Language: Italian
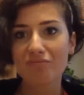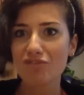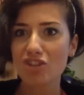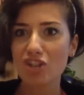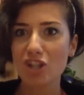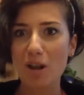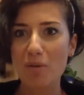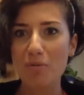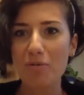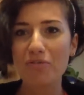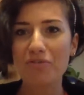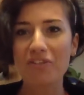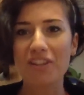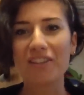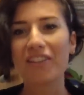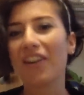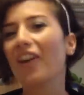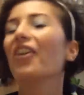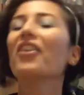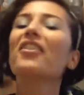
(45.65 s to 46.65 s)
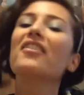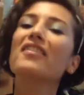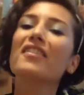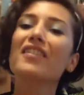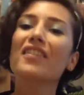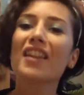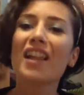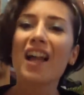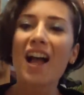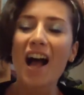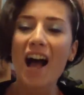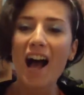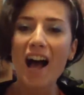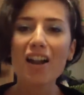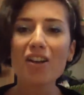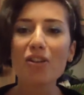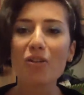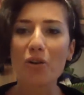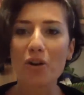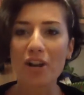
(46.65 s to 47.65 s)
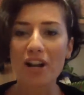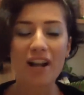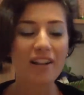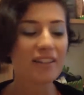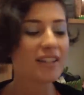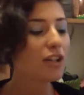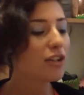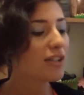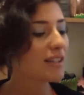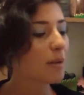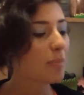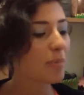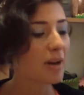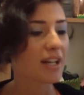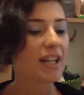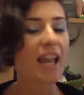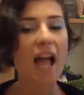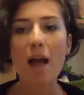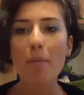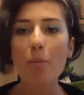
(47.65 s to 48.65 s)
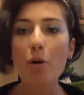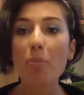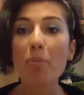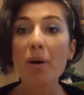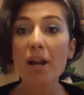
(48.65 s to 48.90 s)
giriamo un video allora, di cosa parliamo?